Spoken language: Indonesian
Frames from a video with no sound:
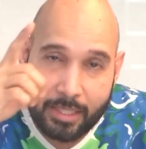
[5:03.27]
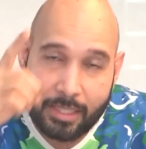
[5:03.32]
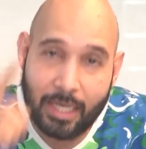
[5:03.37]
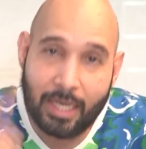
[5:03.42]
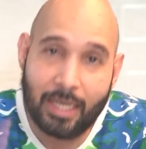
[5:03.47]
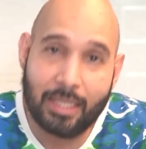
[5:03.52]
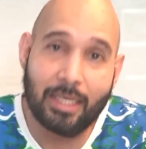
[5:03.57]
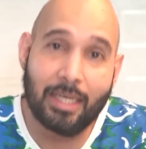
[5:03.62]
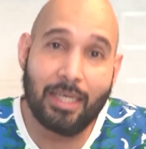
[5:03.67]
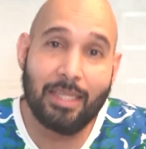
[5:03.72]
yang
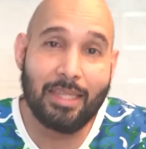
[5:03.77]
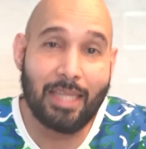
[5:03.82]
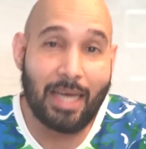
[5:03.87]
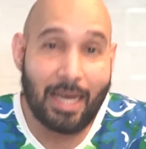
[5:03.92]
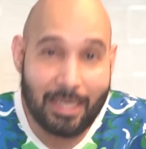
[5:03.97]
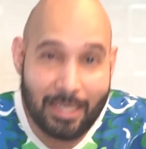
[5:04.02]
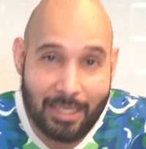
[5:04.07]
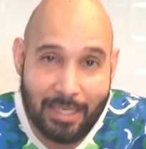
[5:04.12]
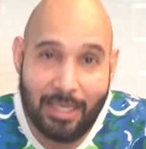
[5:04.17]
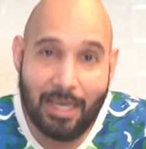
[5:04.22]
saya katakan
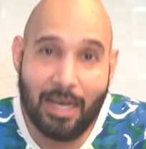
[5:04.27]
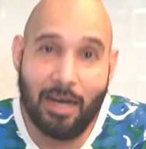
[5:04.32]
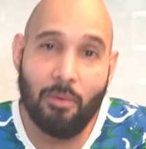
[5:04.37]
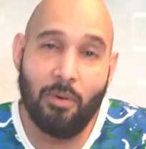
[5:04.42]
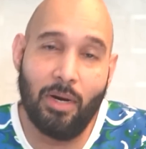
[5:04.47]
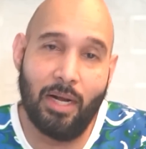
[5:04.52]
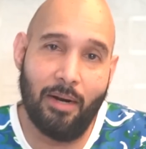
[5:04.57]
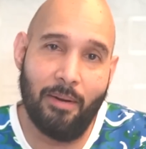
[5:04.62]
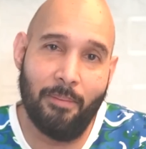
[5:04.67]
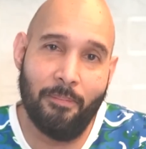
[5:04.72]
tadi di
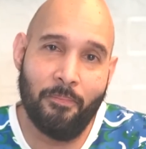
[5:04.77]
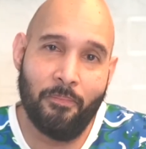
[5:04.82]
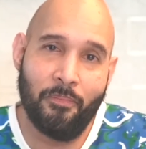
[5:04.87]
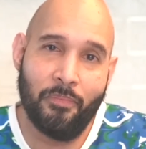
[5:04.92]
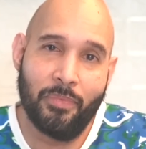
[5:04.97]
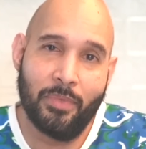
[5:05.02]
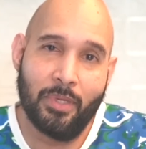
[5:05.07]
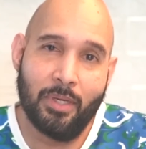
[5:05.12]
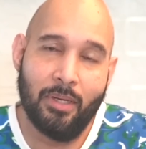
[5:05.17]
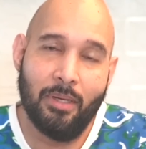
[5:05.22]
awal
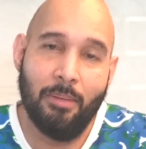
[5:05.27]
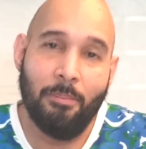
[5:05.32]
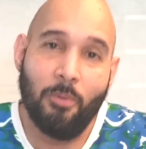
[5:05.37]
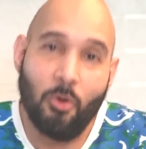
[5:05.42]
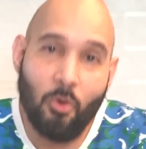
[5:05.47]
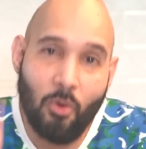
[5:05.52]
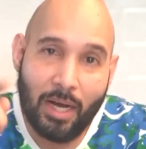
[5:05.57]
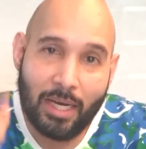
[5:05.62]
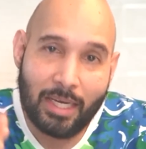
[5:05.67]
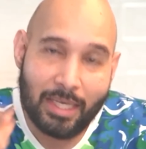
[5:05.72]

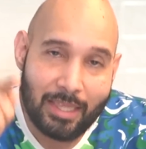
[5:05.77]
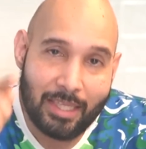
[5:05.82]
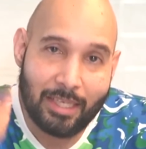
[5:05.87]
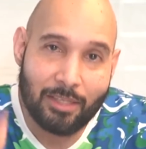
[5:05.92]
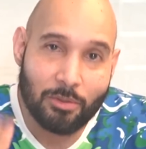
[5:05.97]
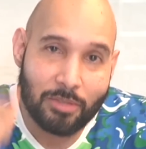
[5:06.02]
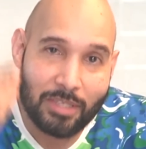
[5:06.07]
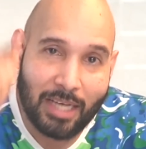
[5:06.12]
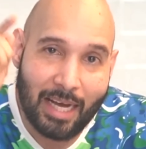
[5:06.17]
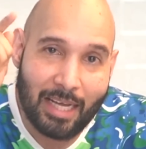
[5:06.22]
peluang
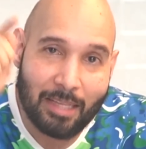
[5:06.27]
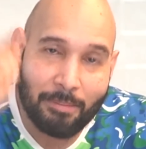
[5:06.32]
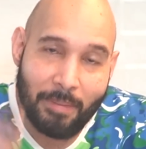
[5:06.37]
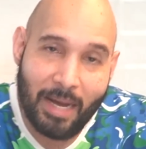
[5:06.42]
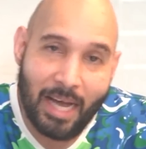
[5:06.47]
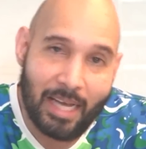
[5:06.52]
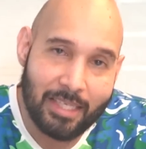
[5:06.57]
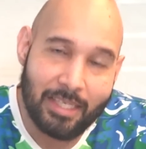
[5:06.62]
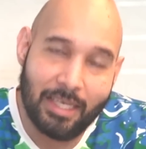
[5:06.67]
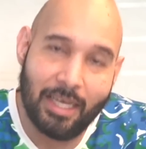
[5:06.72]
kita tuh sangat
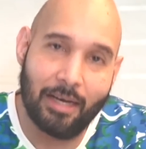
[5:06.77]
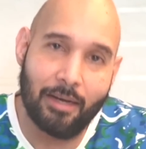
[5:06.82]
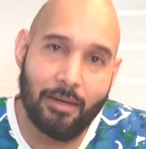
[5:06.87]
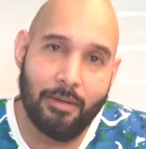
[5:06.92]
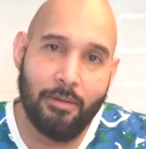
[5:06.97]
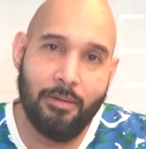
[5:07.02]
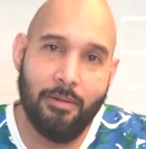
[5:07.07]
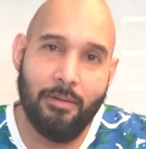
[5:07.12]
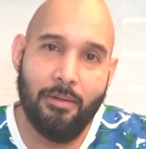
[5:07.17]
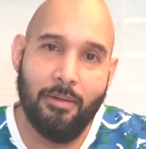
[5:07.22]

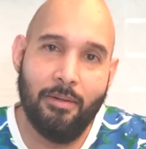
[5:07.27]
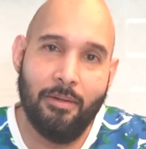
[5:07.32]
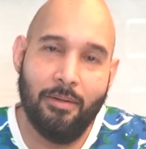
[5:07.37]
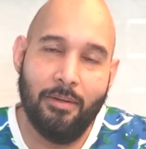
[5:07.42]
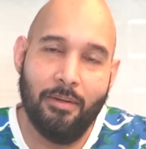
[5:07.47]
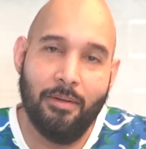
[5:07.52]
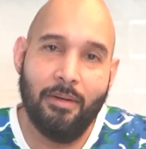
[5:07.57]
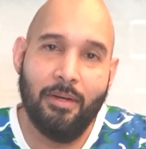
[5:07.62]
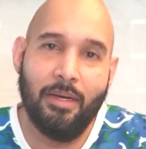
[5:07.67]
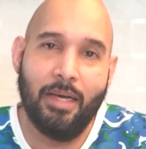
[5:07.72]
banyak
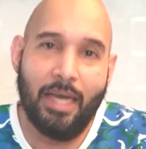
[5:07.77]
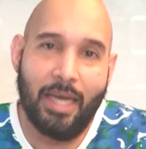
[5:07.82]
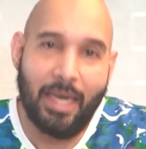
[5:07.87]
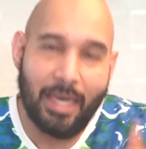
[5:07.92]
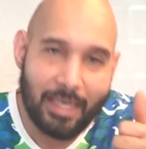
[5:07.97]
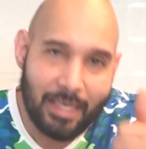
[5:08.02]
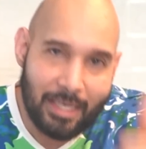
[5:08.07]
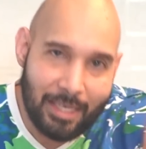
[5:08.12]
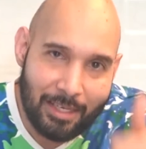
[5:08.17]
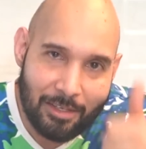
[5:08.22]

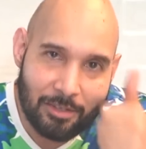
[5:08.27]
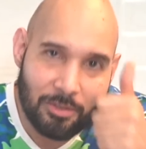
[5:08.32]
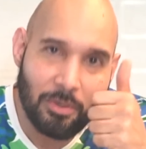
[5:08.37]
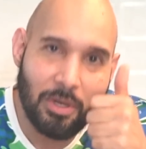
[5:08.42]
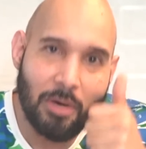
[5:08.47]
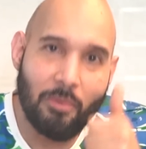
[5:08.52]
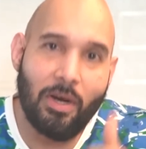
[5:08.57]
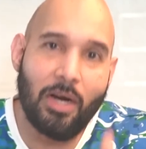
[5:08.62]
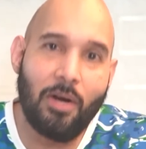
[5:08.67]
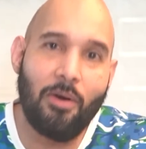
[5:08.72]
Egi
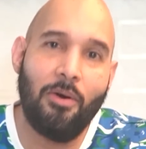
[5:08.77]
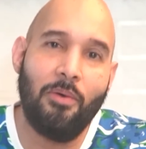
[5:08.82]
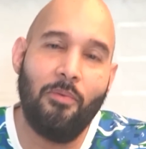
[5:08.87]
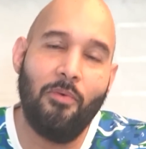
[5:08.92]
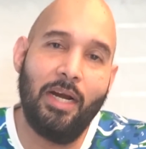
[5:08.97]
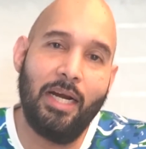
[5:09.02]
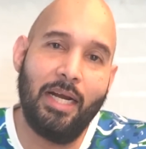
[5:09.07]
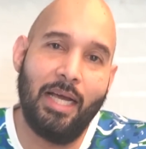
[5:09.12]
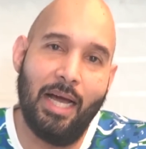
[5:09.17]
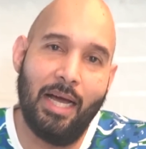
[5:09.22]
sudah one on
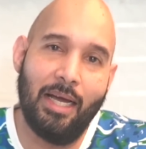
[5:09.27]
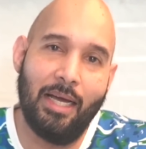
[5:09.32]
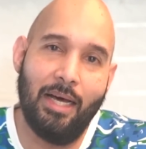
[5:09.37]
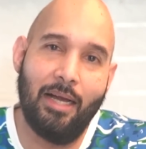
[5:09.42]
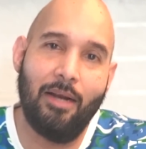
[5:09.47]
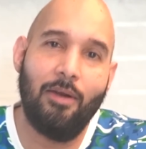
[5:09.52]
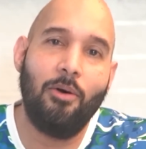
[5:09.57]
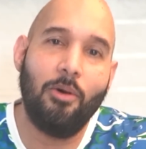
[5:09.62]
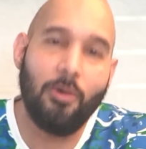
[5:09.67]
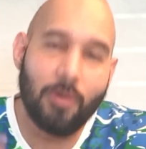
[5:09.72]
one
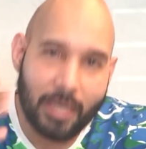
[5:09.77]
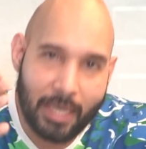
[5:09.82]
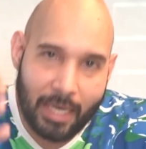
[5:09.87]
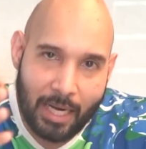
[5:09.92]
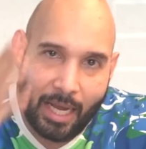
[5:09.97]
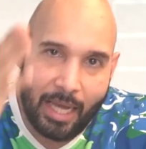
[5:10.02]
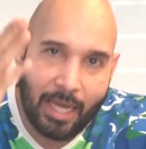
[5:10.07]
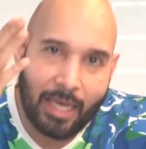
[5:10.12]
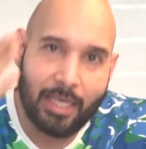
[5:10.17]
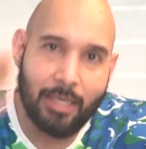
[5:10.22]
gagal. Oke okay
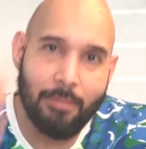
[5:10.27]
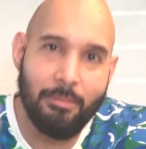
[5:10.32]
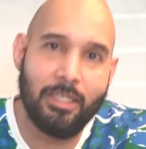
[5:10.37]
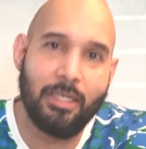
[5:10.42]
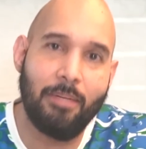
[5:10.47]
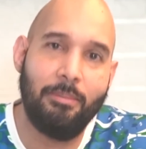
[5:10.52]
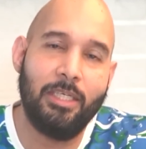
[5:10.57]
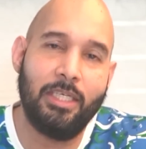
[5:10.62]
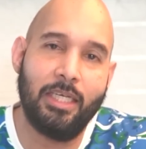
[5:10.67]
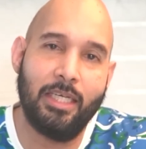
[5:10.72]
lah Egi
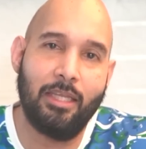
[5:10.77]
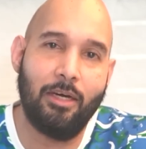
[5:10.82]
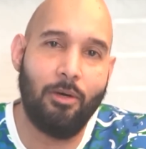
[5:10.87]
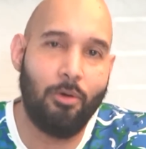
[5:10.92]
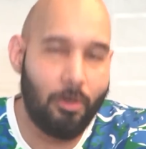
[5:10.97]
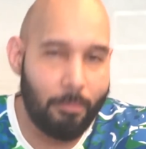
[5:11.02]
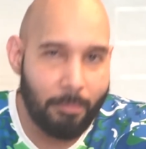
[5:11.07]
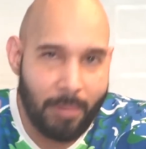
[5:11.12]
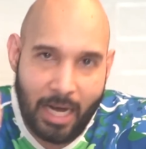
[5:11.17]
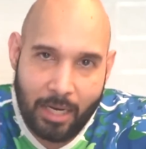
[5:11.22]
bisa mencetak
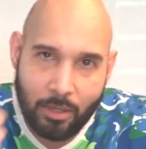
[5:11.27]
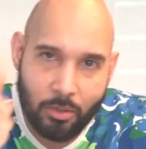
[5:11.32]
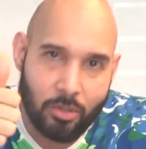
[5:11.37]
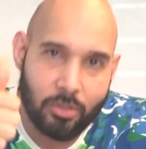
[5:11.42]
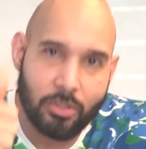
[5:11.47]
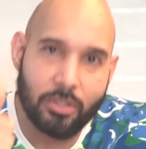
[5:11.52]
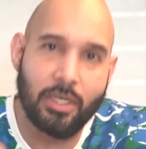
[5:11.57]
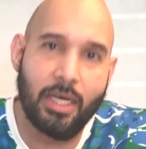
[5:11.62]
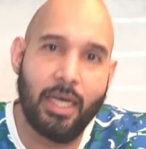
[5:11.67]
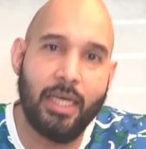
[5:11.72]
gol.
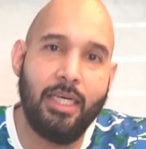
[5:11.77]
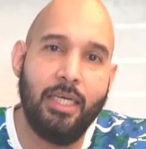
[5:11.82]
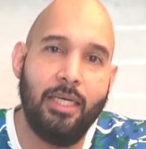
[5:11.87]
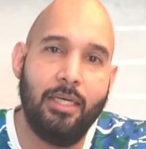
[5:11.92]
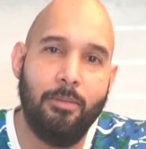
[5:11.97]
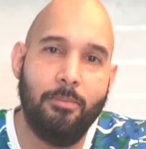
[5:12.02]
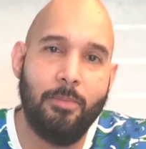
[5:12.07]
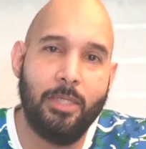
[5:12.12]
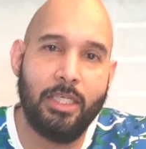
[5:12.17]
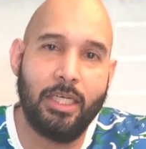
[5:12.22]
Bagus
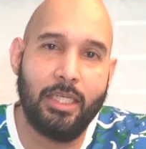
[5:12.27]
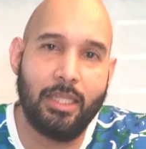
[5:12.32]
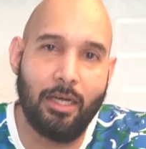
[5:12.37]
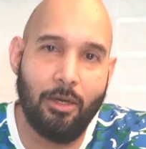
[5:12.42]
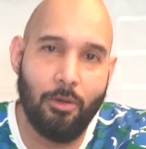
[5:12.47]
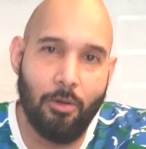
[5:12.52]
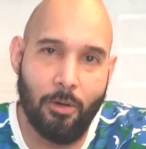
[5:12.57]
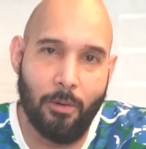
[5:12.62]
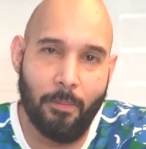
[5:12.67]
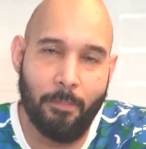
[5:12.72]
Egi mencetak
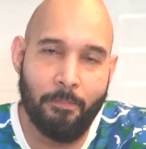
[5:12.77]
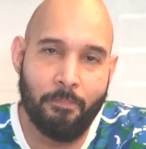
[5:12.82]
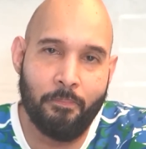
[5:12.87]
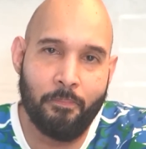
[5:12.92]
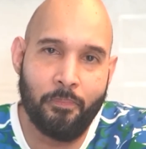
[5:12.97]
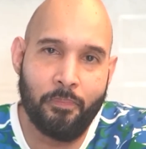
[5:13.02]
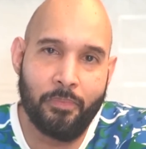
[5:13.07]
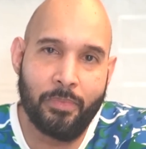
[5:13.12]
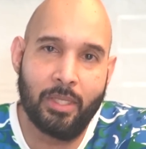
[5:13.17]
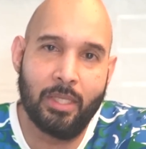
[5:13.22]
gol.
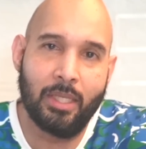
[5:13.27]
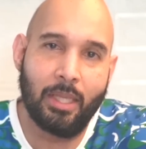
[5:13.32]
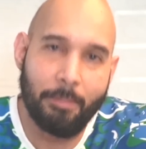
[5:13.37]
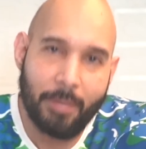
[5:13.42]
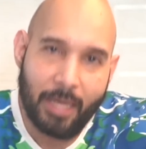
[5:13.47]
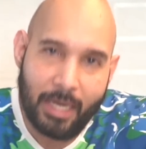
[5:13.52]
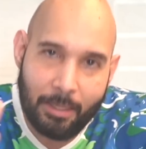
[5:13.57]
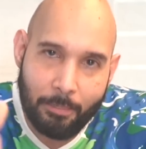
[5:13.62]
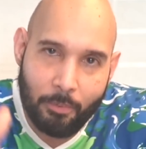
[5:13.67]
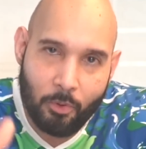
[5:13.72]

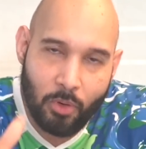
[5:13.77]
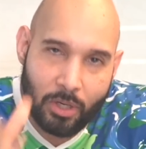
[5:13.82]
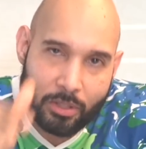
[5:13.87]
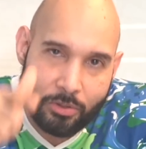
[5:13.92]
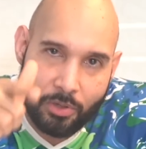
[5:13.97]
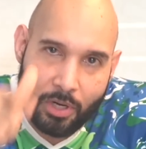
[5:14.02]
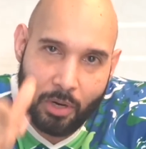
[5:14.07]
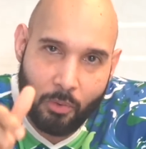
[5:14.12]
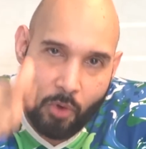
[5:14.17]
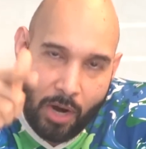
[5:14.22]
Tapi ada peluang
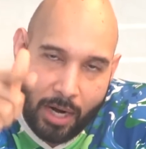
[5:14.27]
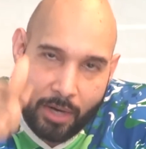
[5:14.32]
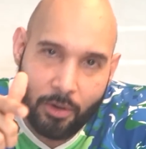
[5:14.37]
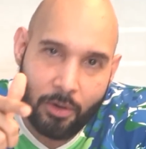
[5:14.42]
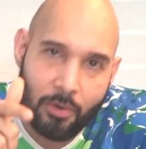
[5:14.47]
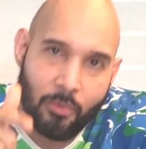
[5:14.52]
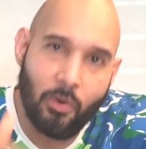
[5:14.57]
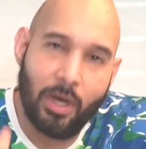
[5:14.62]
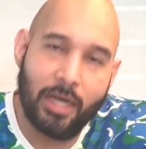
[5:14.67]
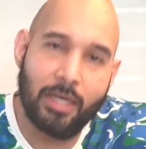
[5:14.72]
sudah one
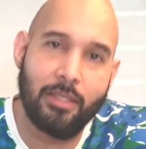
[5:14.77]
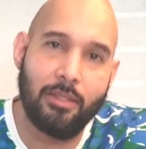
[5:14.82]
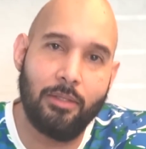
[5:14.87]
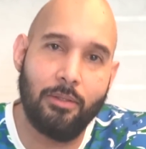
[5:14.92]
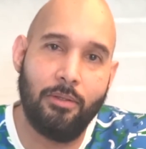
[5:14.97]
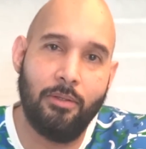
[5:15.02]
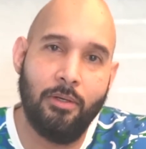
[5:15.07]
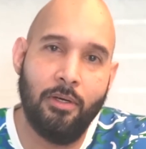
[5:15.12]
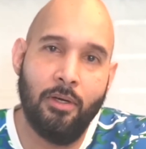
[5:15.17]
on one itu.